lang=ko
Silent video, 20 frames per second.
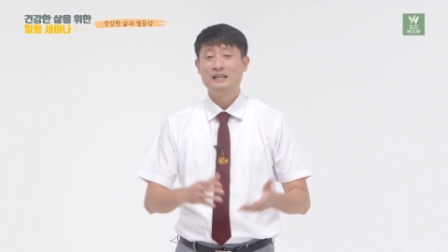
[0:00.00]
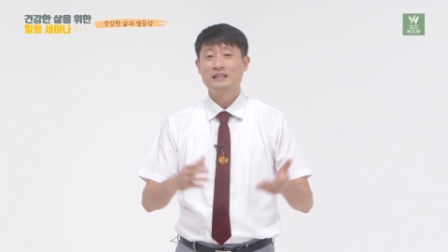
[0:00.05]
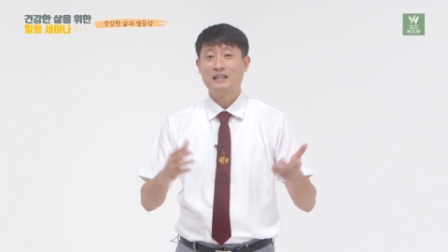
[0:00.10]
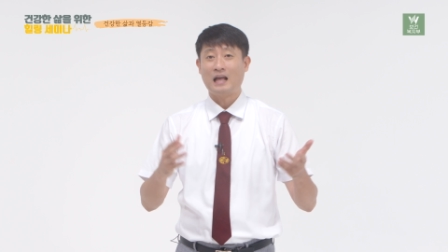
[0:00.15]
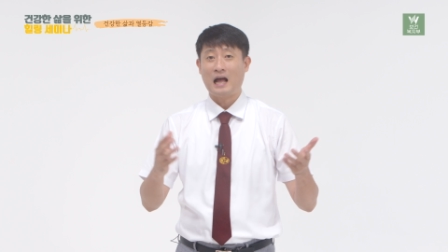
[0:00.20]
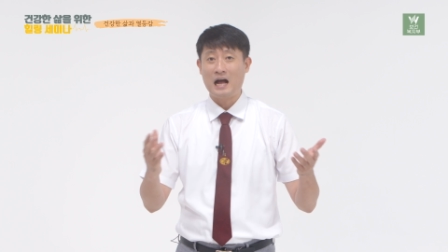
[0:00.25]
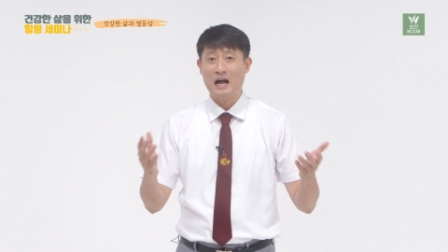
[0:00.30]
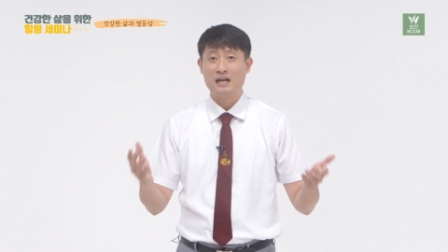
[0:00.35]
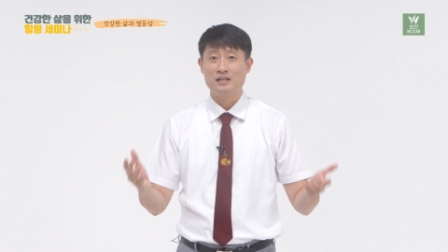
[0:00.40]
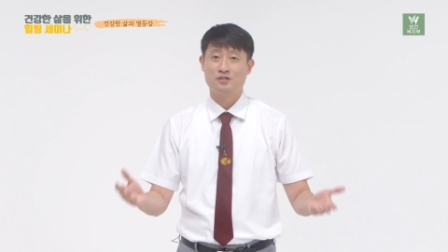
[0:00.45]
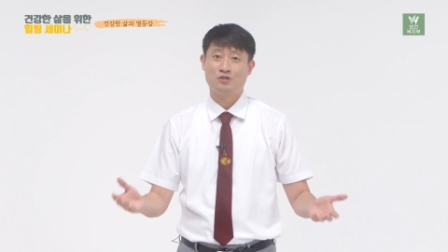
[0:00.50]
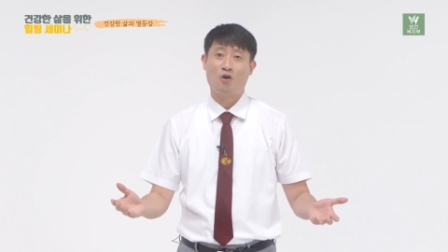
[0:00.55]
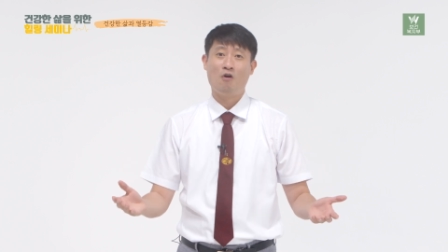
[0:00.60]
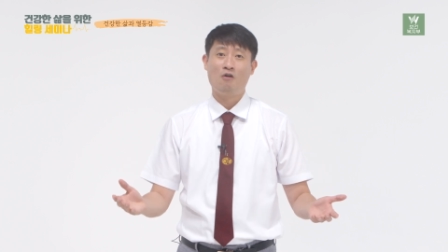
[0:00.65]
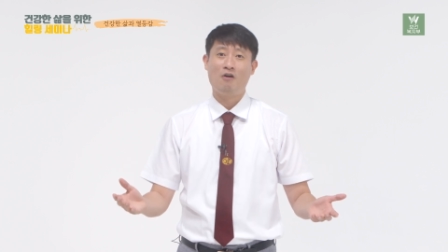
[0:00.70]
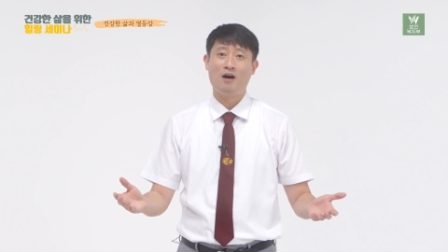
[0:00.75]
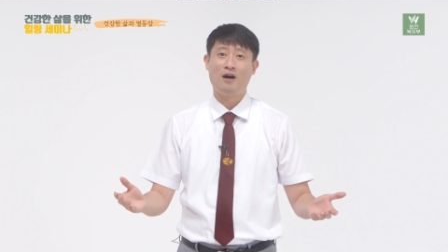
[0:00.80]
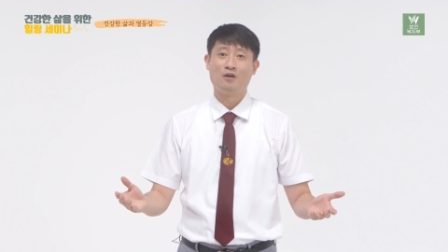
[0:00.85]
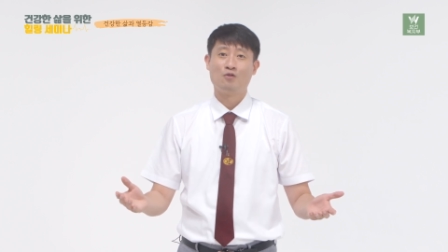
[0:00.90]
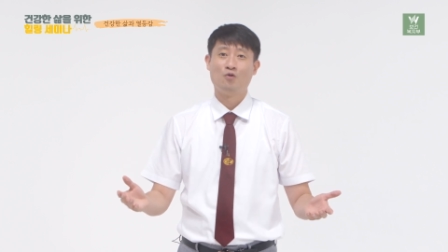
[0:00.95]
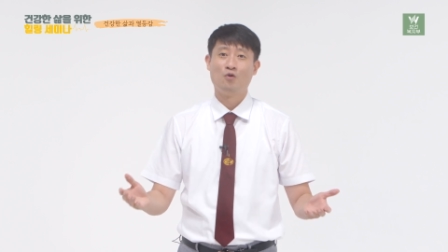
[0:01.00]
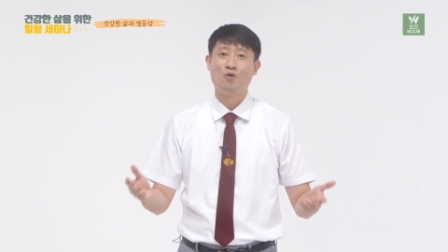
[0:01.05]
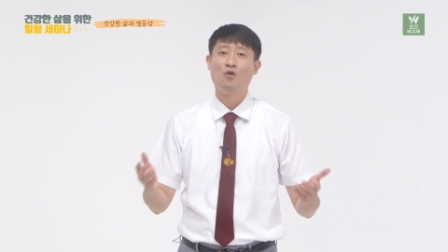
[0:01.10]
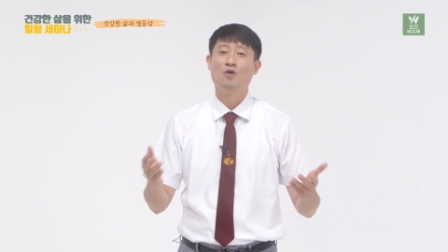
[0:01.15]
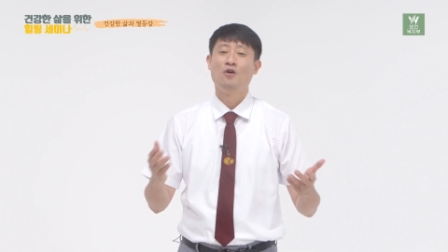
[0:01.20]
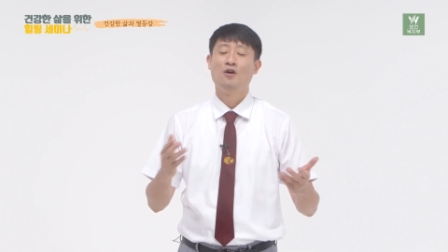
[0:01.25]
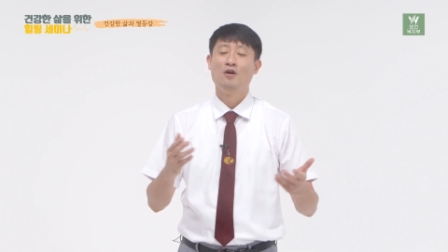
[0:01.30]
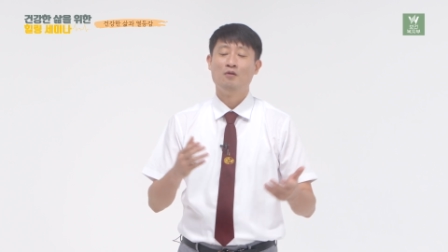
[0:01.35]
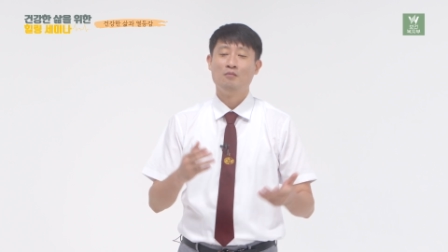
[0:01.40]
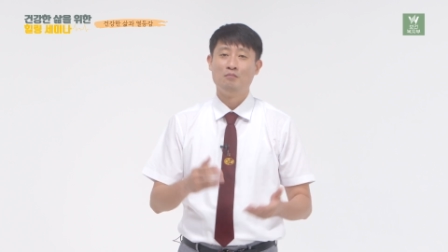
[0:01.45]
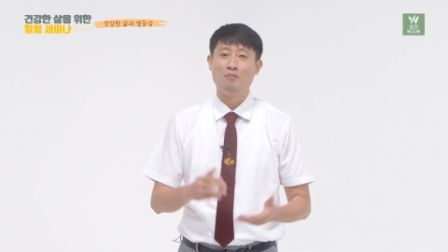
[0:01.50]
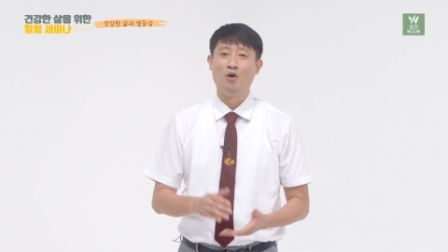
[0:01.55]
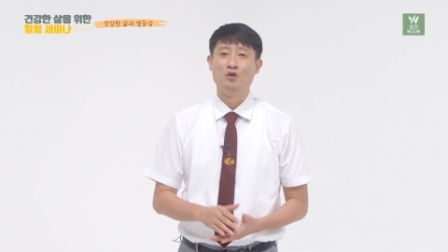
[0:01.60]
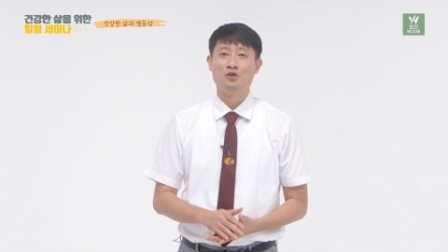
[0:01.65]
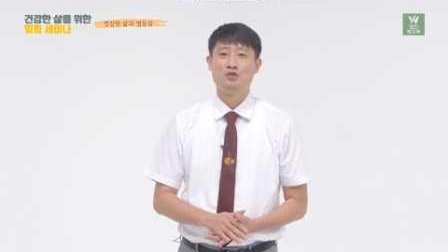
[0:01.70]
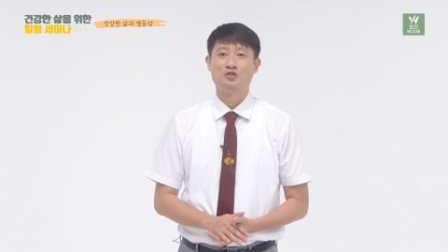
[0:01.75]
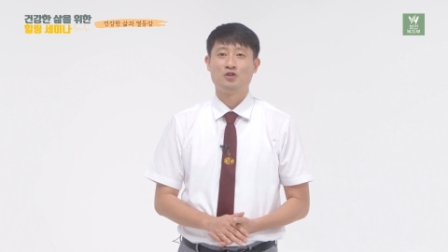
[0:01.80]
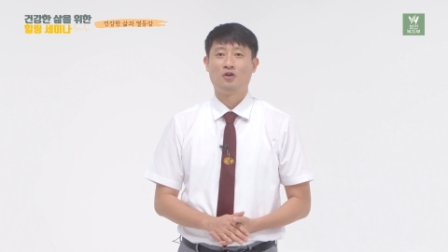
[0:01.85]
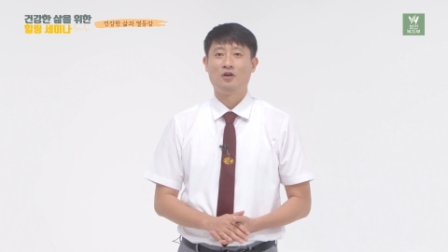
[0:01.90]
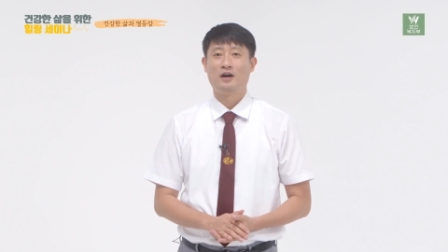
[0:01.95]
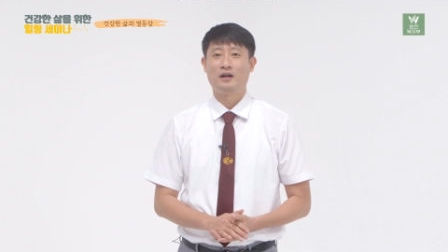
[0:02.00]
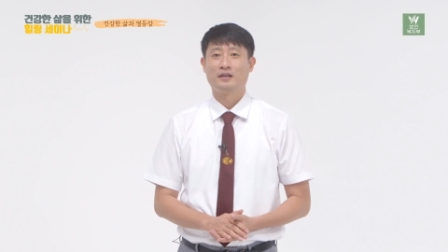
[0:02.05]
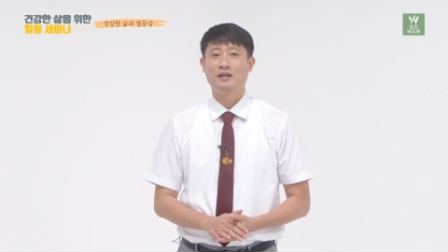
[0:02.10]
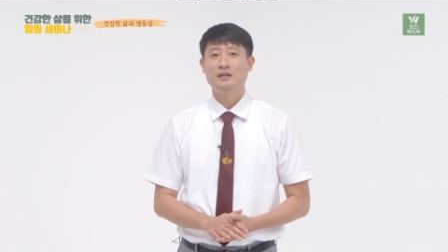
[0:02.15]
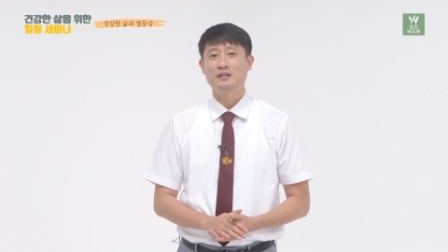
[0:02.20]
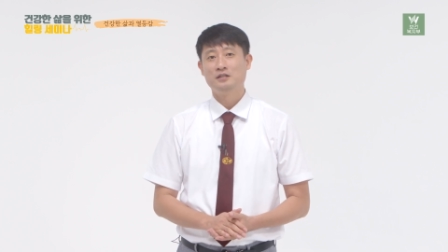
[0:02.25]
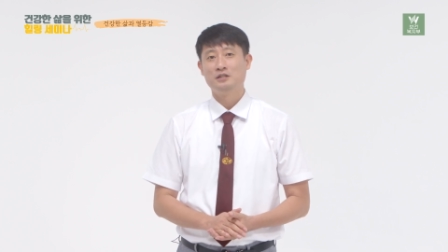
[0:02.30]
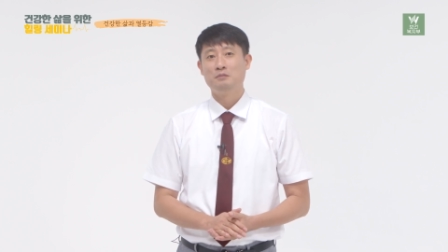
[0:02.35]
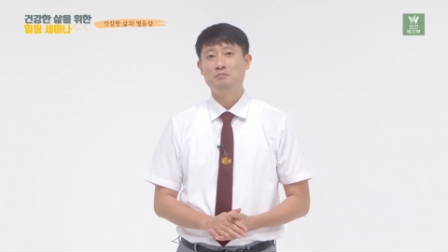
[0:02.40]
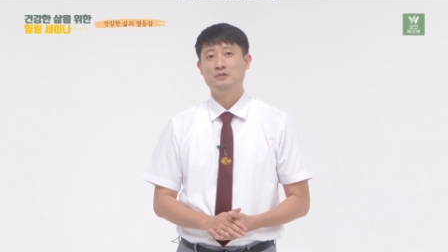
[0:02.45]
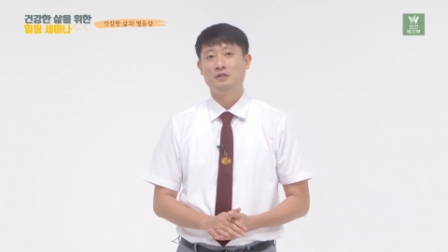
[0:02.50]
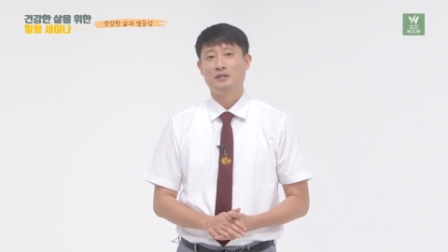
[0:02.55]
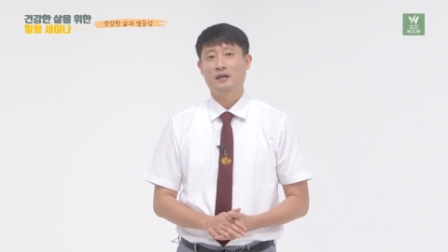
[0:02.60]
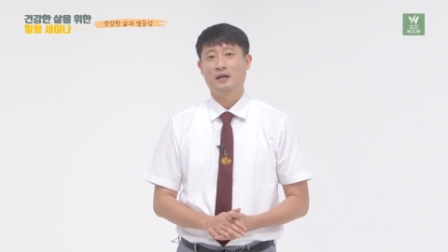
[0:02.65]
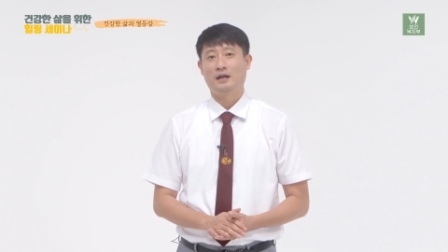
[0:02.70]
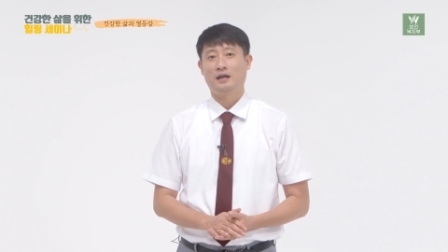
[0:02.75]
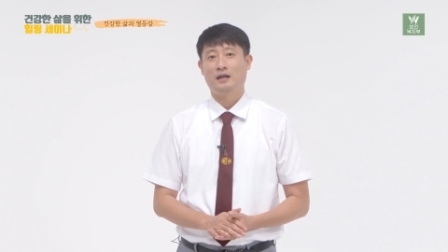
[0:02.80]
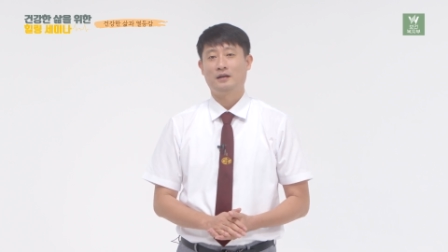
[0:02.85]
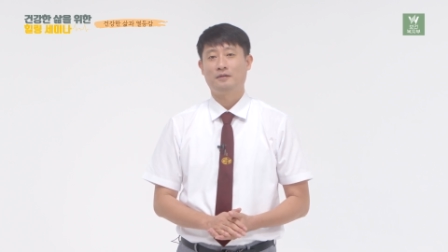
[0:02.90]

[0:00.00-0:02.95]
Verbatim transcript: 다 성하고 멀쩡하게 그립니다.